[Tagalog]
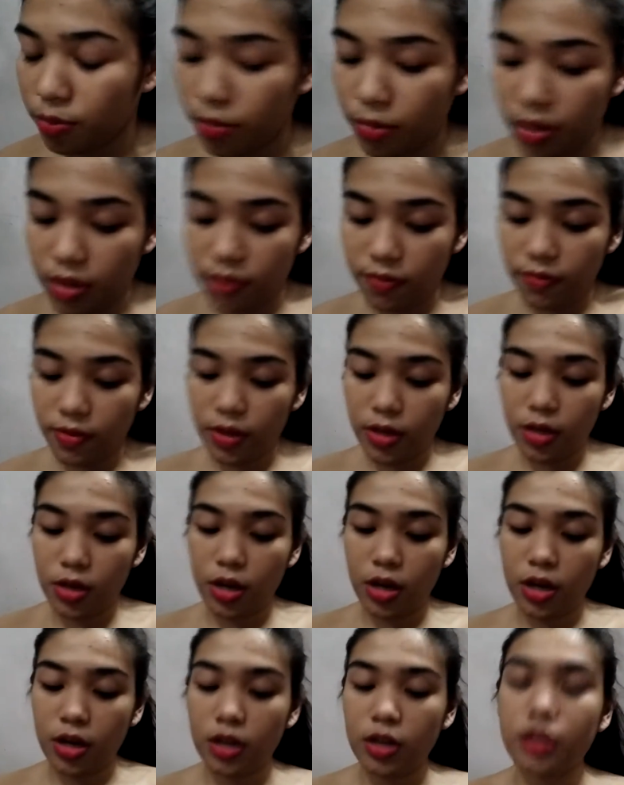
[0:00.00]
my
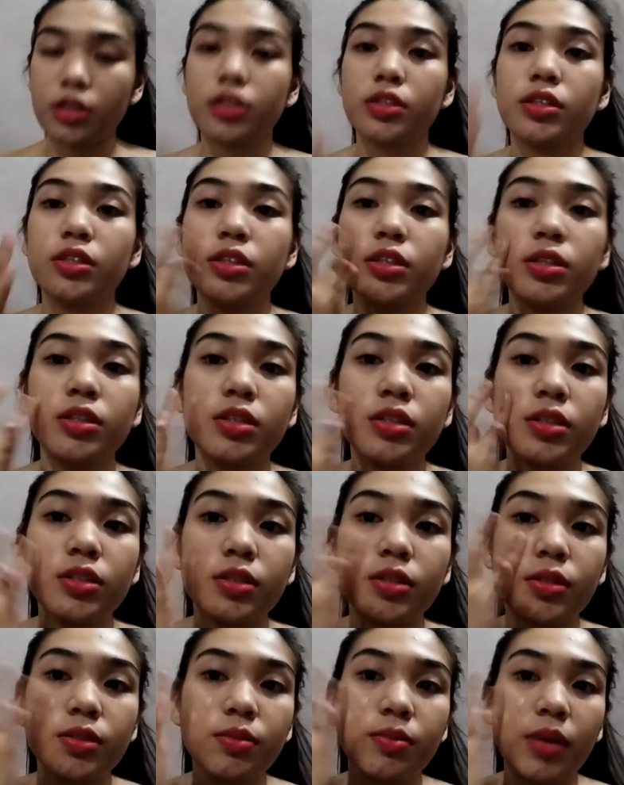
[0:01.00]
fingers
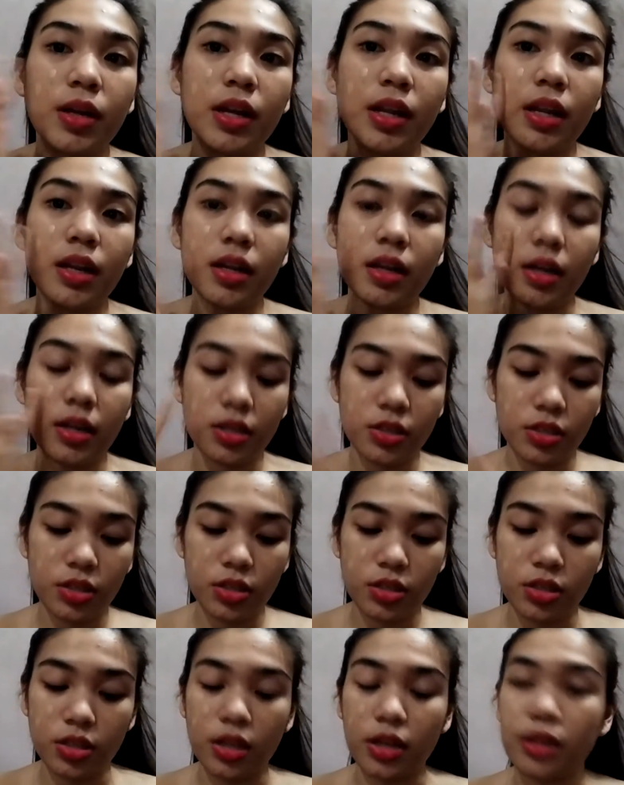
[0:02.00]
para ilagay
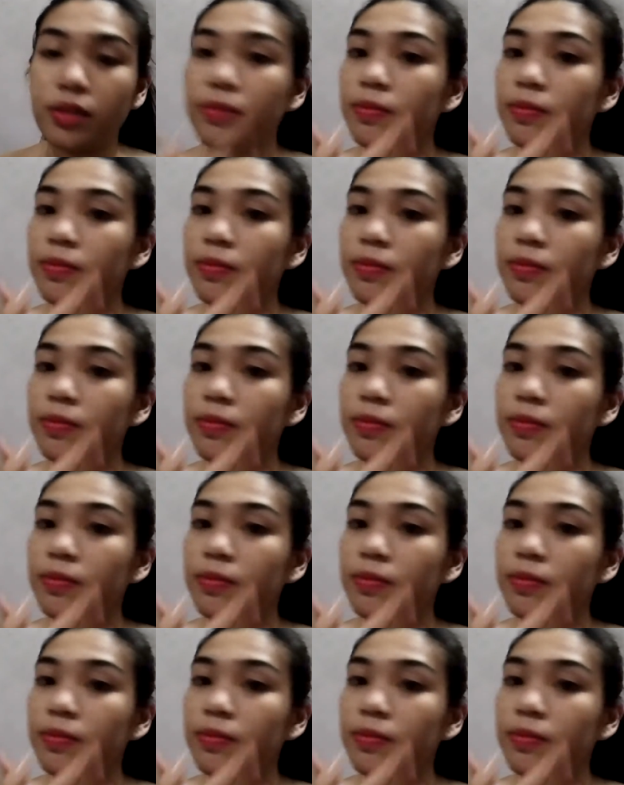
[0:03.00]
siya